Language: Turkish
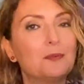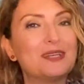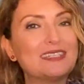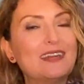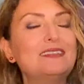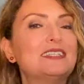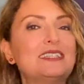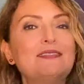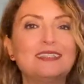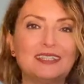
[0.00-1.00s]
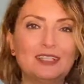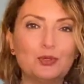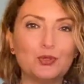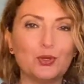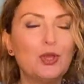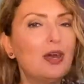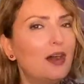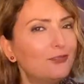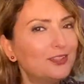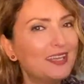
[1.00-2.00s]
Pazartesi ve salı günü
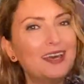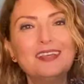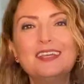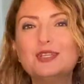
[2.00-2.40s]
haftaya